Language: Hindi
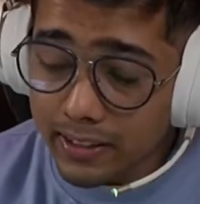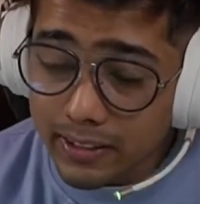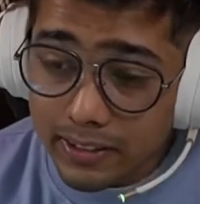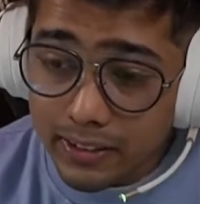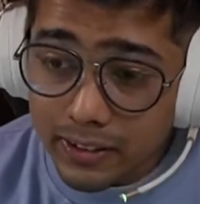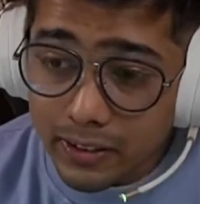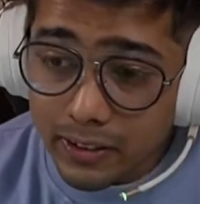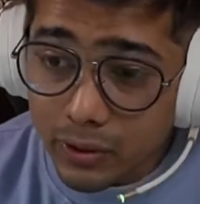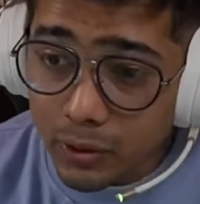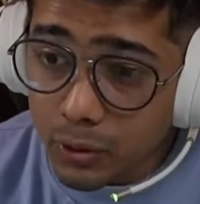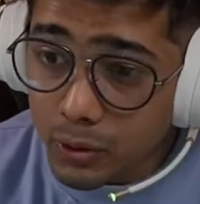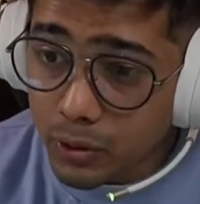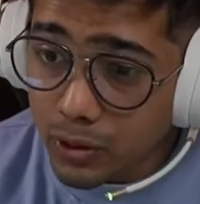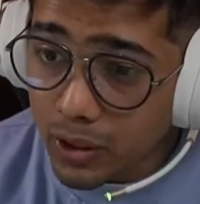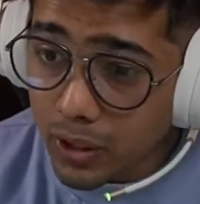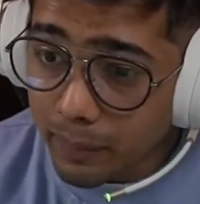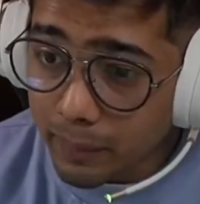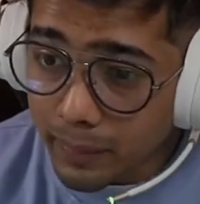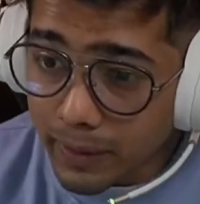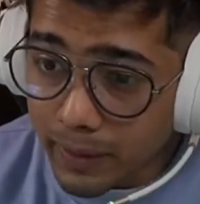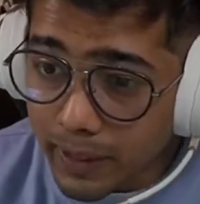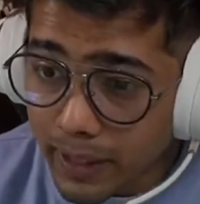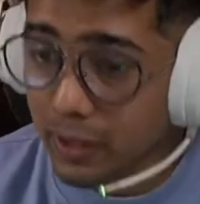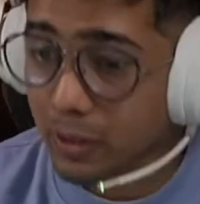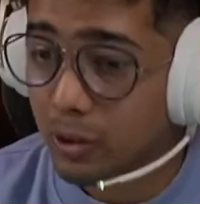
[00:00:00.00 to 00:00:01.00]
सूट को
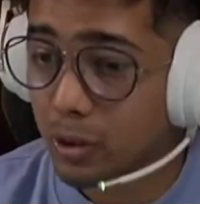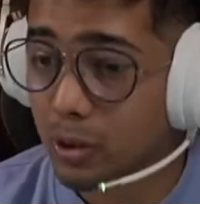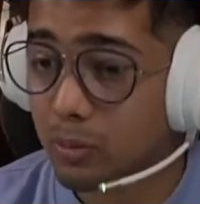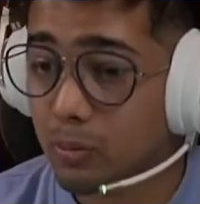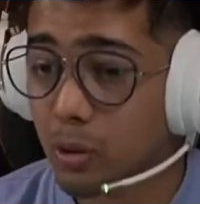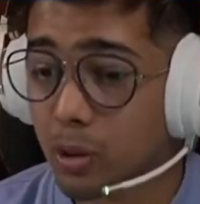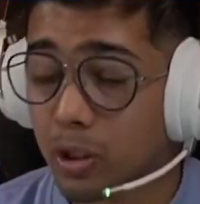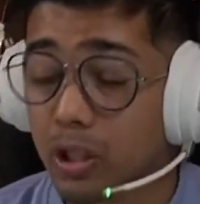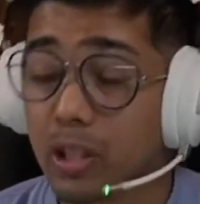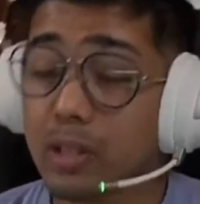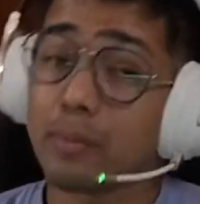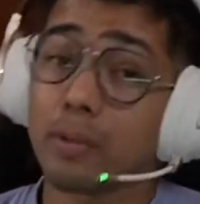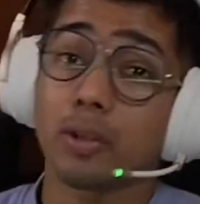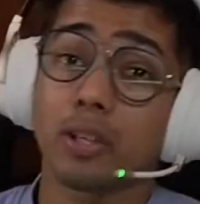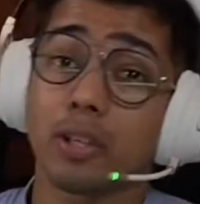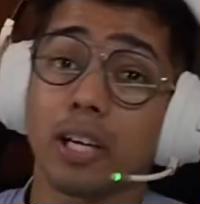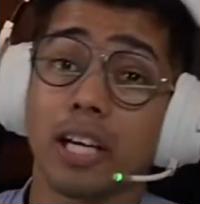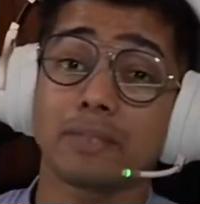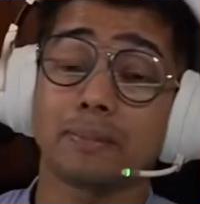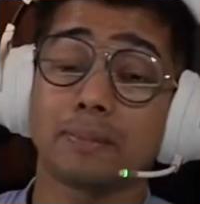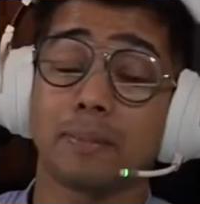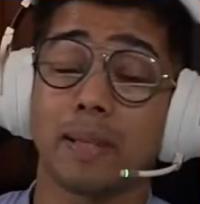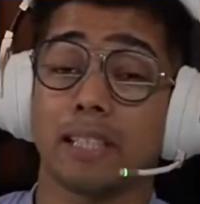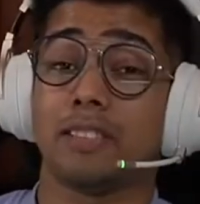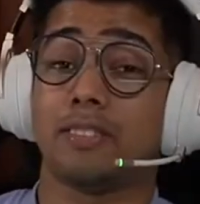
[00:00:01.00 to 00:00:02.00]
अपग्रेड करो मोटल में गैस
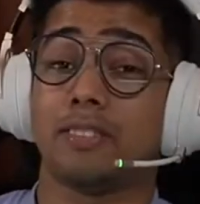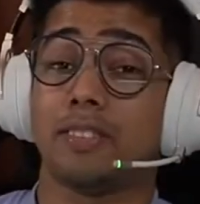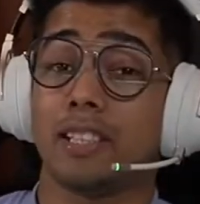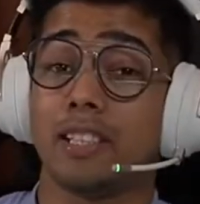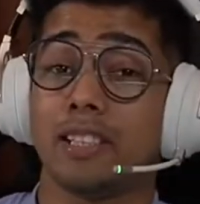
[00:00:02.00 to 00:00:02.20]
बाय द वे